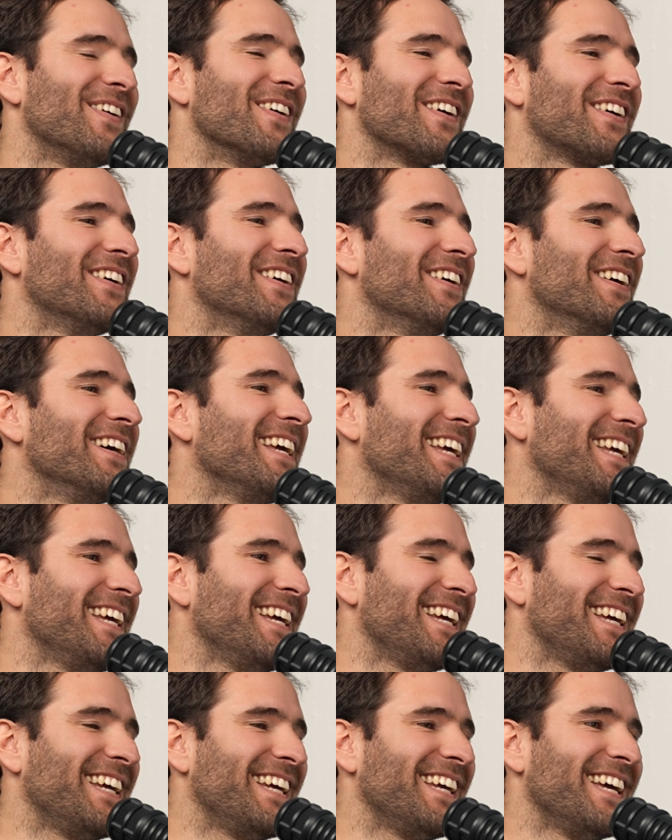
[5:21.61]
poco
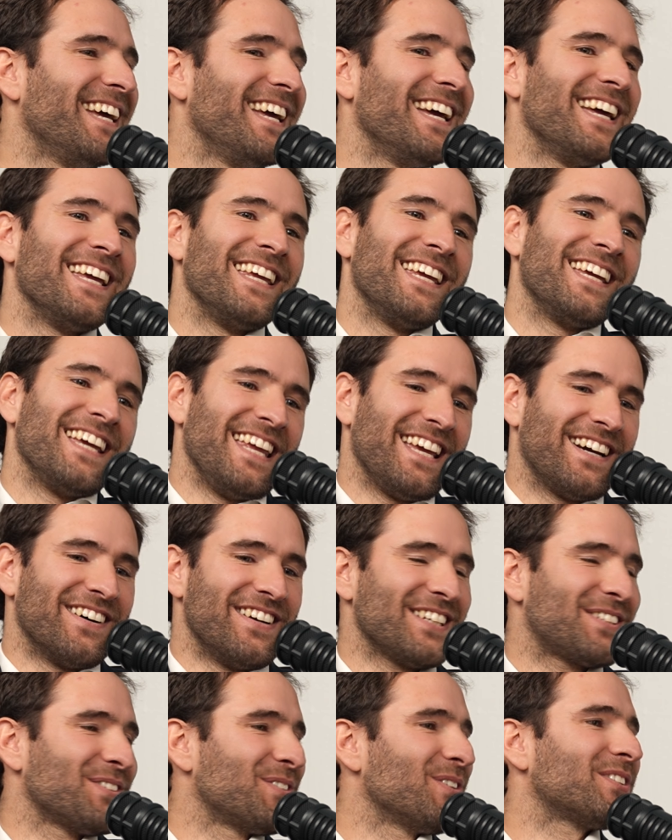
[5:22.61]
y,
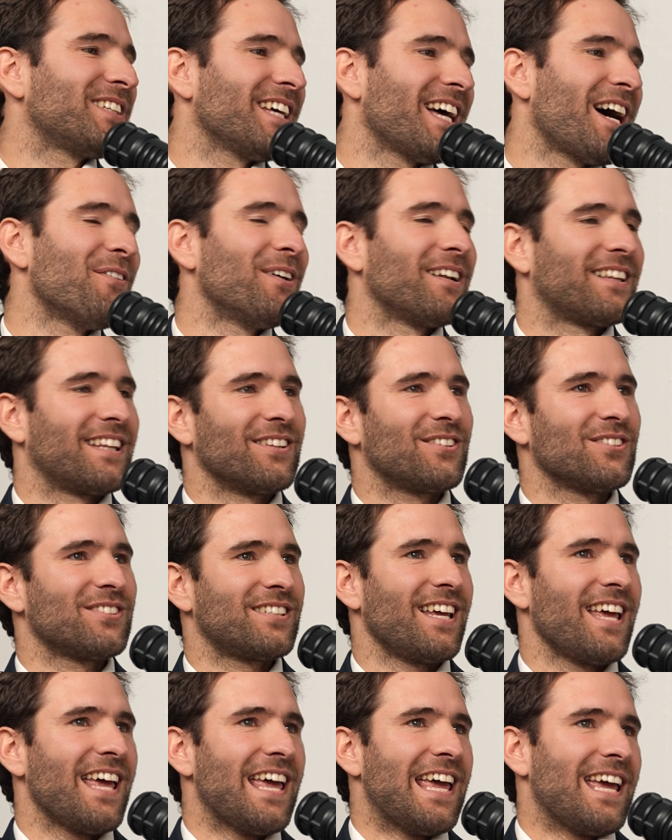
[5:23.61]
con eso uno se da vuelta.
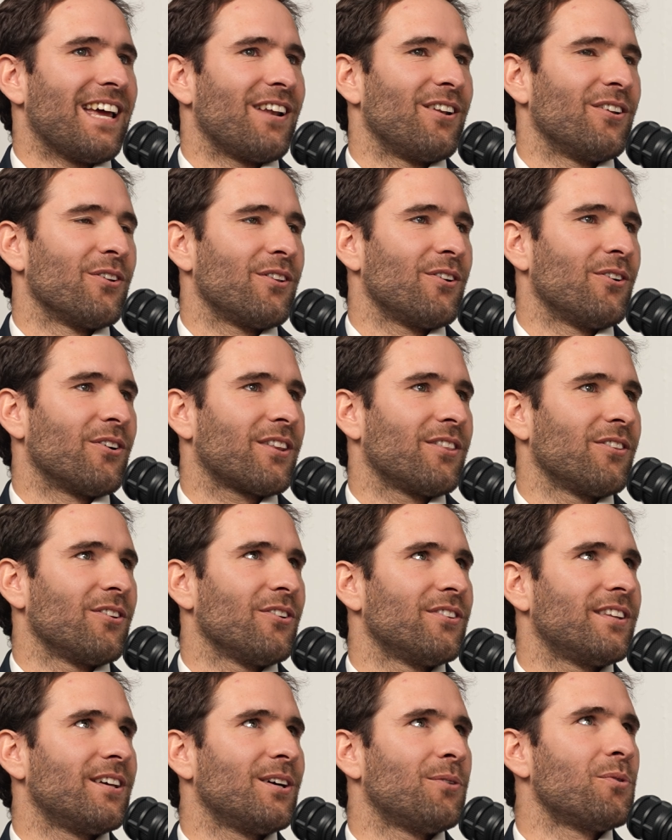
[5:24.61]
Entonces,
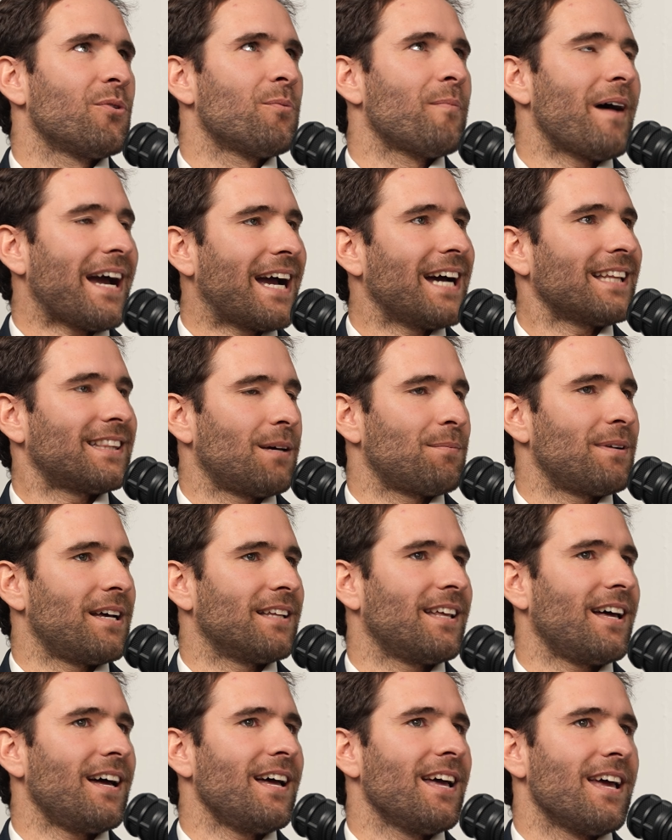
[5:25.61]
donde uno más gasta
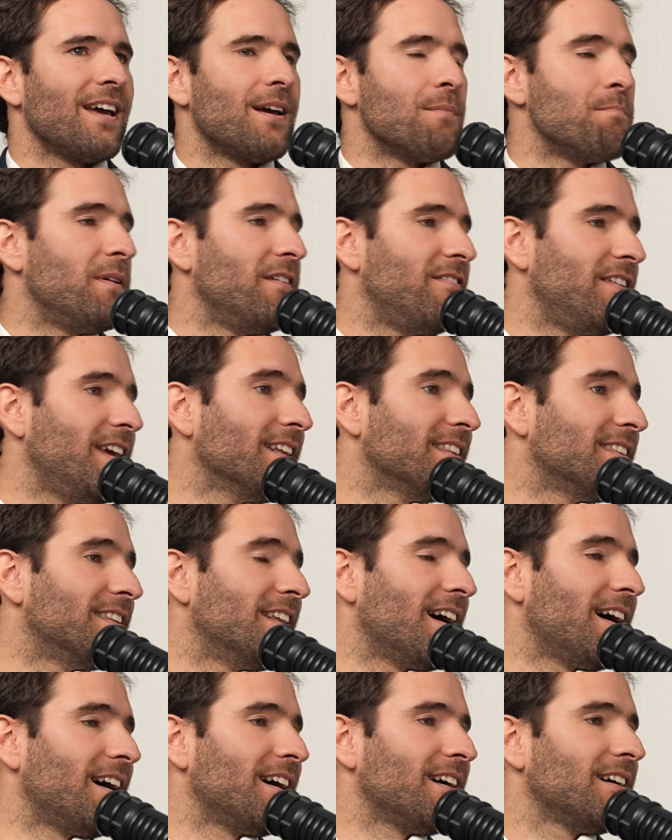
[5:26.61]
plata,
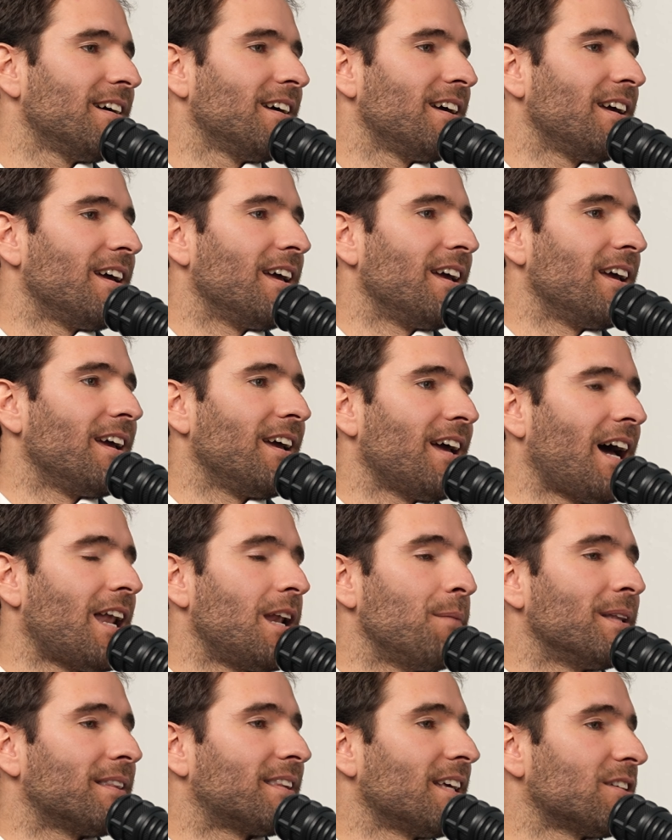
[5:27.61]
vivienda, eh,
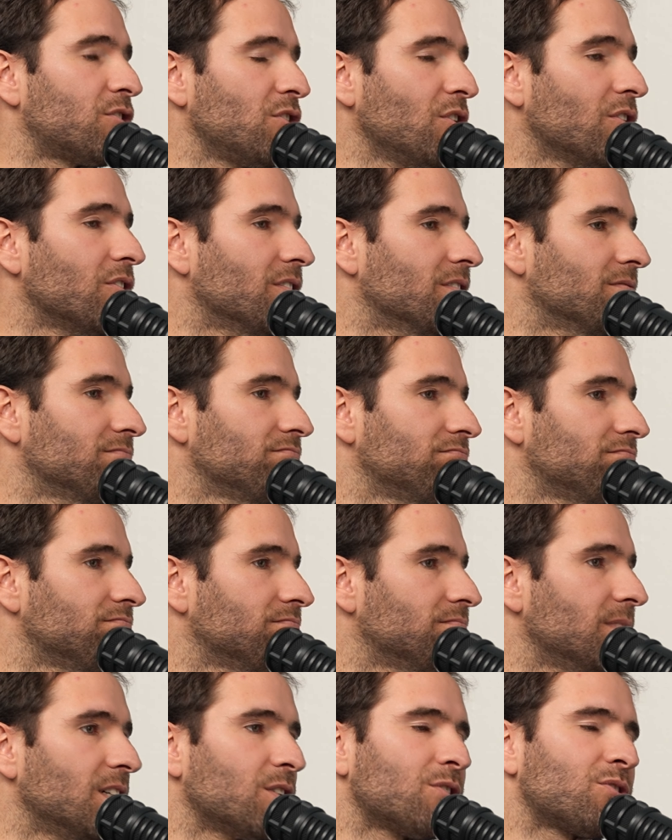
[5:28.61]
alimentación,
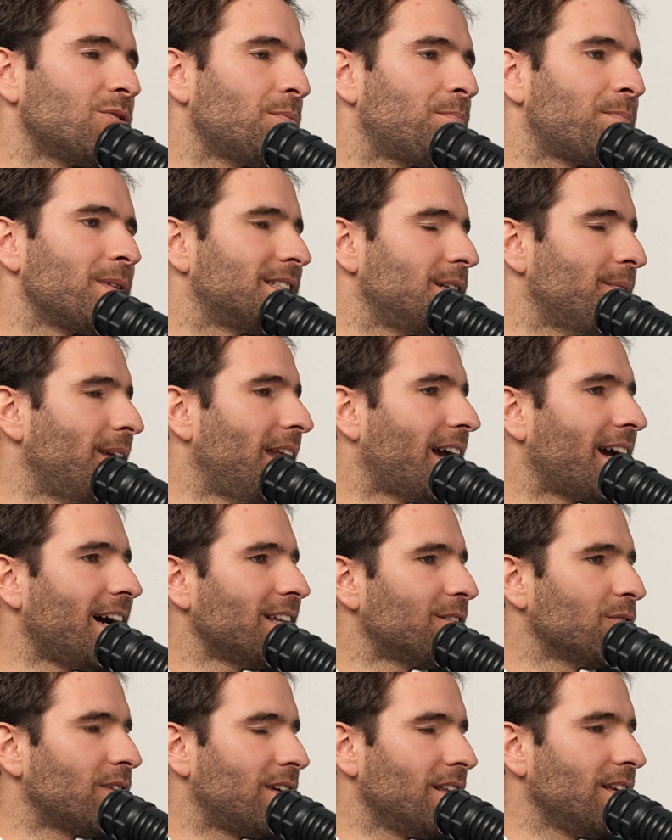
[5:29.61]
esos son los principales
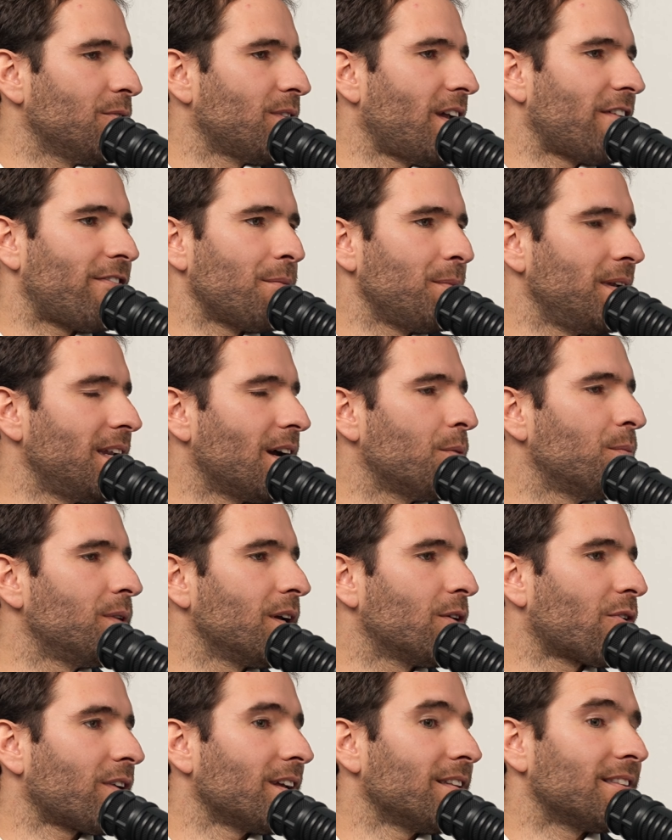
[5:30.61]
gastos que tiene una familia
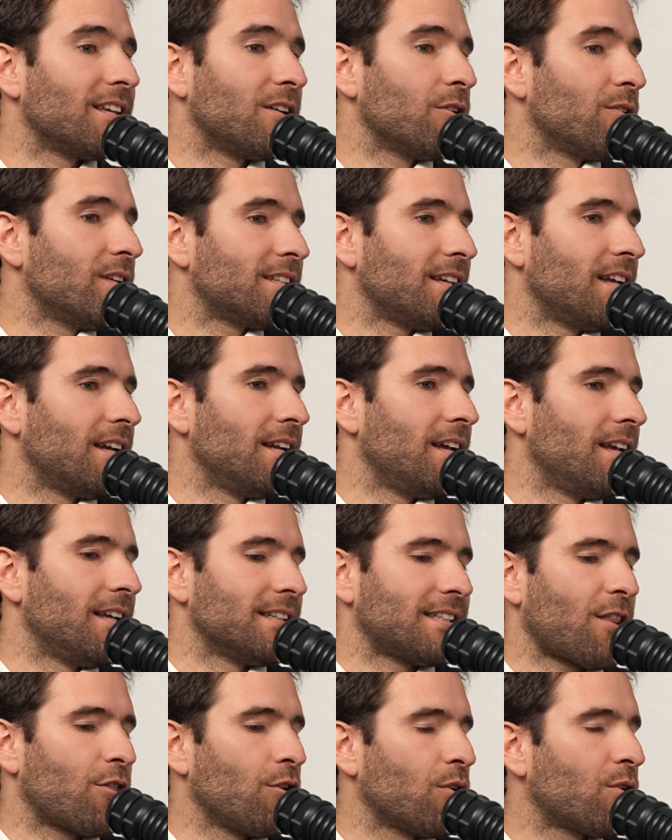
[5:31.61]
común y corriente. Y yo en,
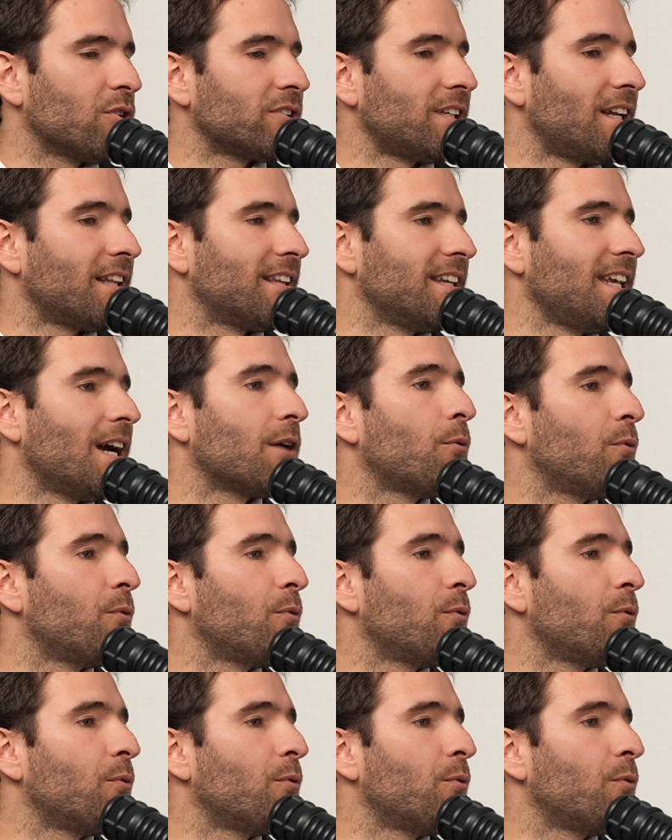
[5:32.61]
esas dos cosas las tenía